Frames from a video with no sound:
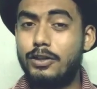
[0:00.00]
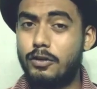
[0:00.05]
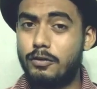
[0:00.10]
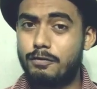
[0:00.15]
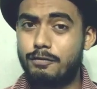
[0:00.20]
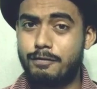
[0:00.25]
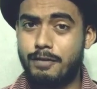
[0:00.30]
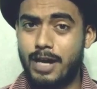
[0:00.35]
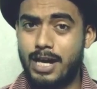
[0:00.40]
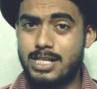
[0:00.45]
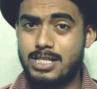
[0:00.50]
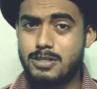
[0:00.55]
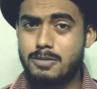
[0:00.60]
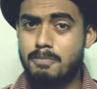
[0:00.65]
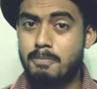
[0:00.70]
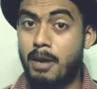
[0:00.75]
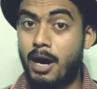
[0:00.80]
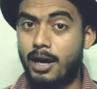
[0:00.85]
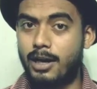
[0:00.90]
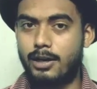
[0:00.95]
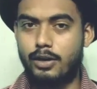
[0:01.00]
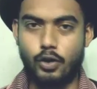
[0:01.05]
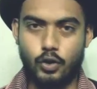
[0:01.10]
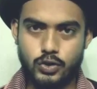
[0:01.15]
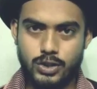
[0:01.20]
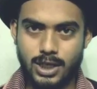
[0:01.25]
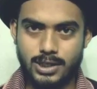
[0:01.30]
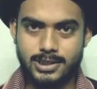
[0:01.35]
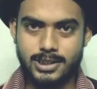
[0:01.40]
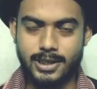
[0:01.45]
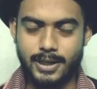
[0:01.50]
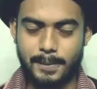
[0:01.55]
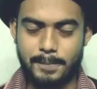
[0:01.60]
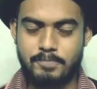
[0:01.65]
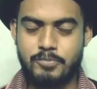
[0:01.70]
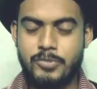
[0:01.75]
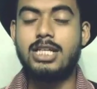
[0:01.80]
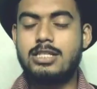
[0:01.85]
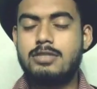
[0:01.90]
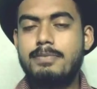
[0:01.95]
तो फैंस पागल हो जाते हैं
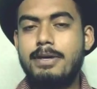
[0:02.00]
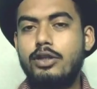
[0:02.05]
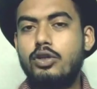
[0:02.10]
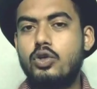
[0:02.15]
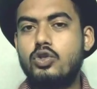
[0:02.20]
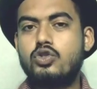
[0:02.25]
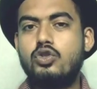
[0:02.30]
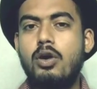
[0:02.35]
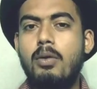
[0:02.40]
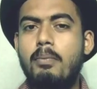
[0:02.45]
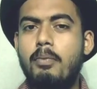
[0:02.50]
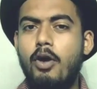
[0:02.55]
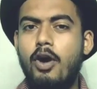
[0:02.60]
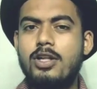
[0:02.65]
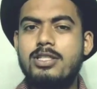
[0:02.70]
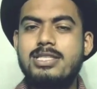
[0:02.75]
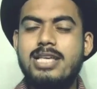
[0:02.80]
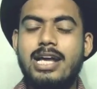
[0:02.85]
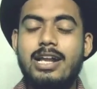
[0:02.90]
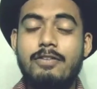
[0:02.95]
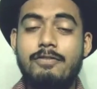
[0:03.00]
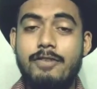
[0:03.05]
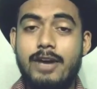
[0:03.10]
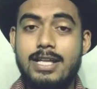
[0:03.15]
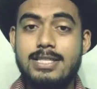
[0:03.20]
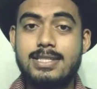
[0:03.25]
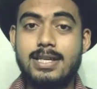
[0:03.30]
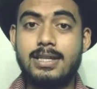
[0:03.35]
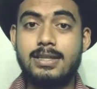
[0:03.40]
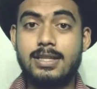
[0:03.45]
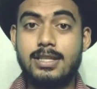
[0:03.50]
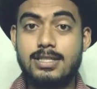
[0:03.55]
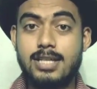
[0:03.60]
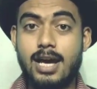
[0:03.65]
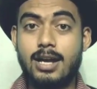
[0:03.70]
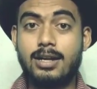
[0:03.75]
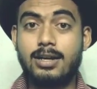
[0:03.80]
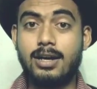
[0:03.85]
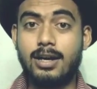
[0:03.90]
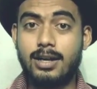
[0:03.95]
सच में दोस्तों बहुत सारे फैंस
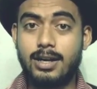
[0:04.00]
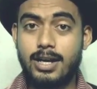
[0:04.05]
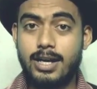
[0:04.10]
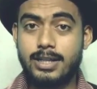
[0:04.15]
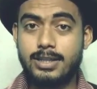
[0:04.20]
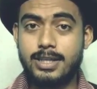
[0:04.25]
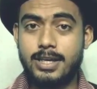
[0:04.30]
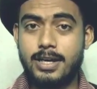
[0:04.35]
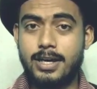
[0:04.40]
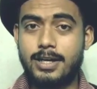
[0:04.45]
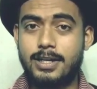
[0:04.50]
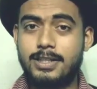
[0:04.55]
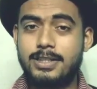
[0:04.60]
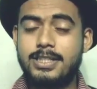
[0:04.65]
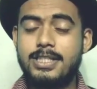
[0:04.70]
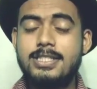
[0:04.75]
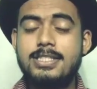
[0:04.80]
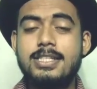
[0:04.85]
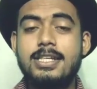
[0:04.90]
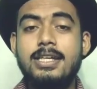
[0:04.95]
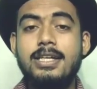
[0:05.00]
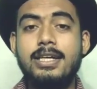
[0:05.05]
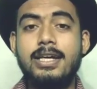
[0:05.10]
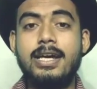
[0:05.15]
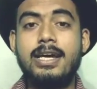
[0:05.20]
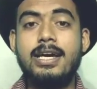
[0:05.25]
इंतज़ार कर रहे थे अरिजीत सिंह